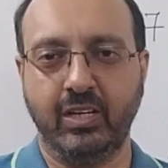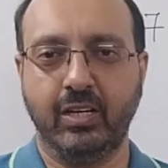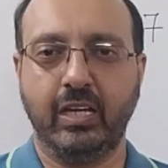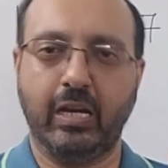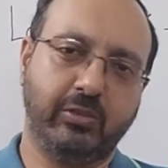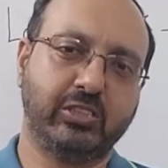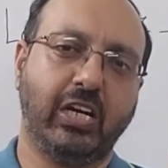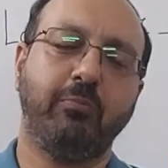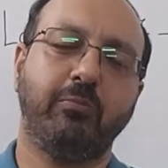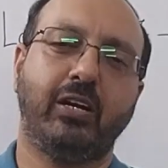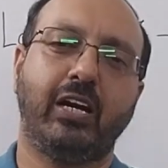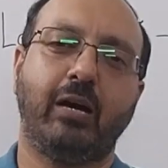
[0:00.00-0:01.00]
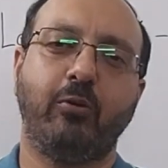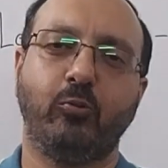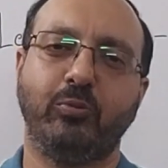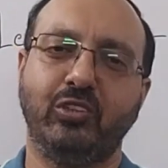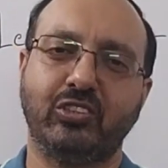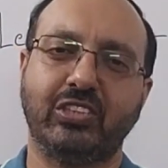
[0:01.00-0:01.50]
नमस्कार मेरा नाम है रविंदर
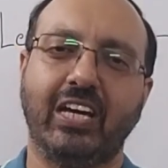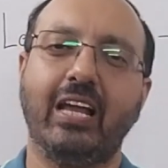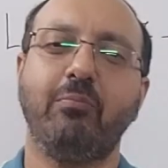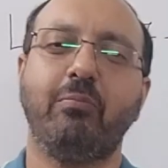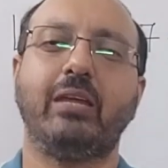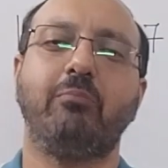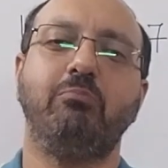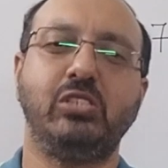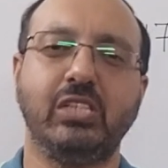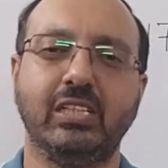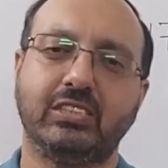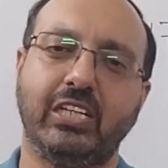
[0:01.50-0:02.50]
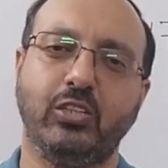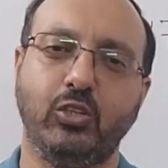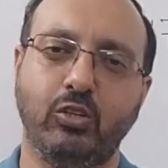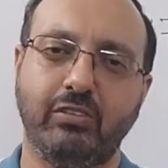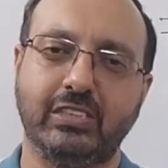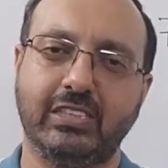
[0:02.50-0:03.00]
सियाल मैंने मिशिगन स्टेट
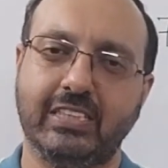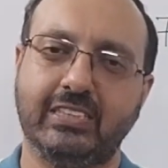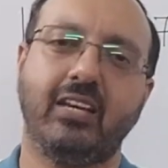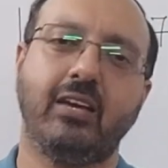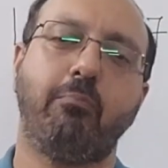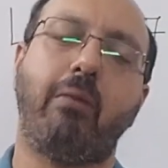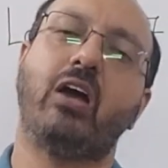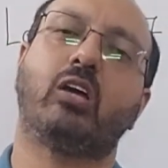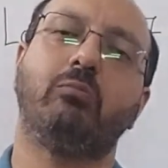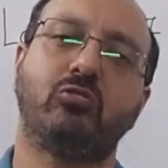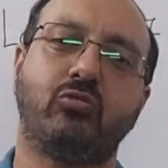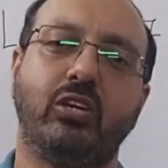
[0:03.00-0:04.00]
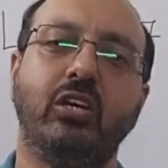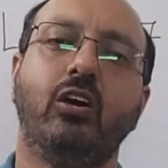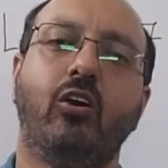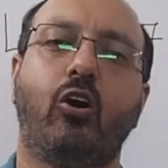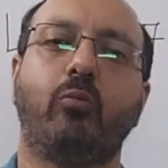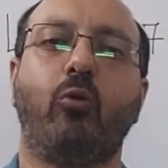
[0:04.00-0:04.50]
यूनिवर्सिटी से बायोकेमिस्ट्री
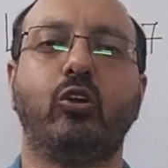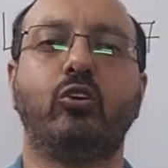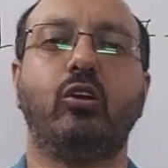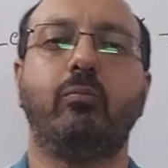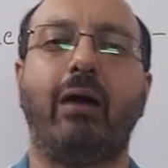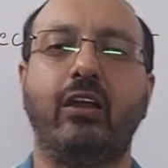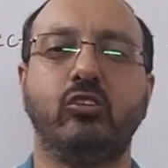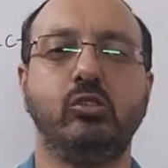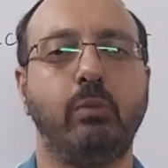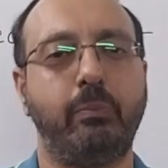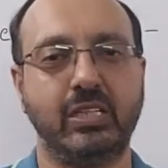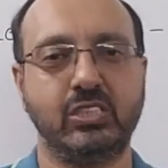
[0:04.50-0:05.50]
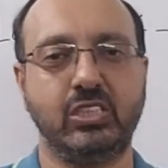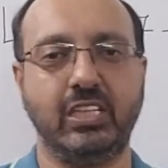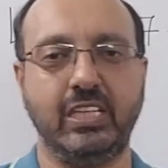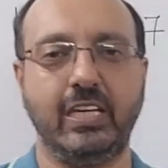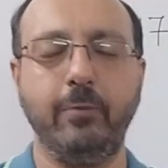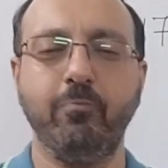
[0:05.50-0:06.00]
और मॉलिकुलर बायोलॉजी में पीएचडी की है